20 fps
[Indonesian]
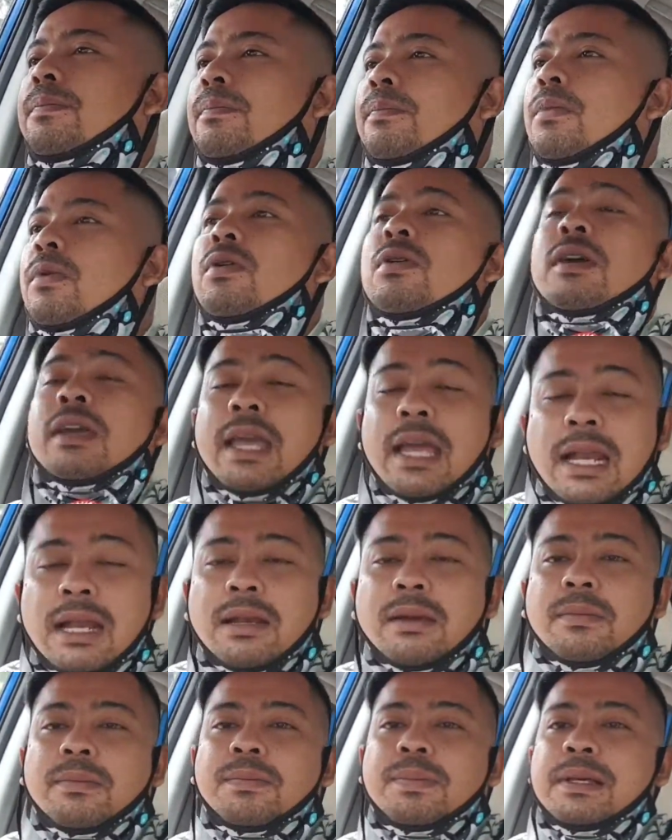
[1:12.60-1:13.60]

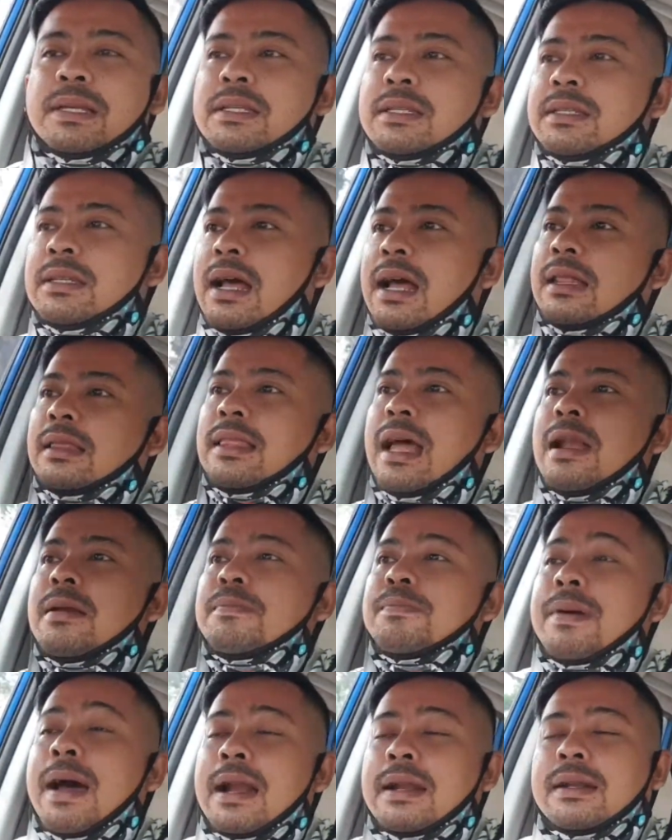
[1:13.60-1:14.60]
mungkin bisa
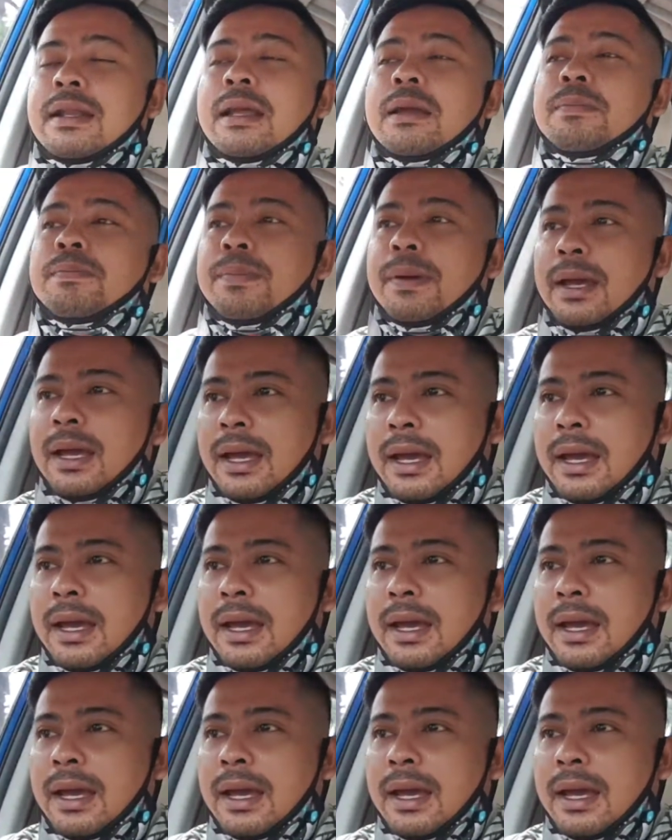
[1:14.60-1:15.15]
tanpa DP